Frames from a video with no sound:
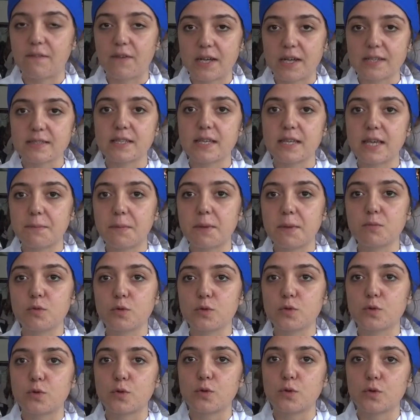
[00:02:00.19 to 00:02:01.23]
fazla
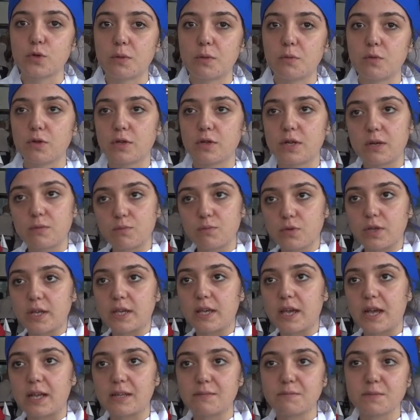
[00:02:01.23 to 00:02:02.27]
yapamıyorduk uygulama olarak. Buraya
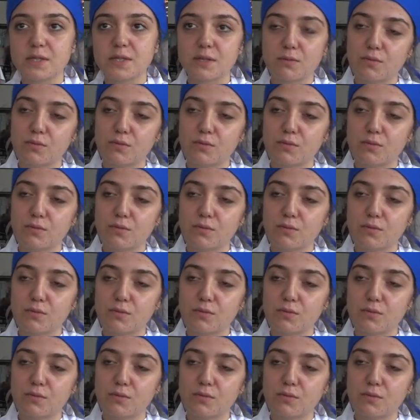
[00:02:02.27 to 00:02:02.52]
geldiğimizde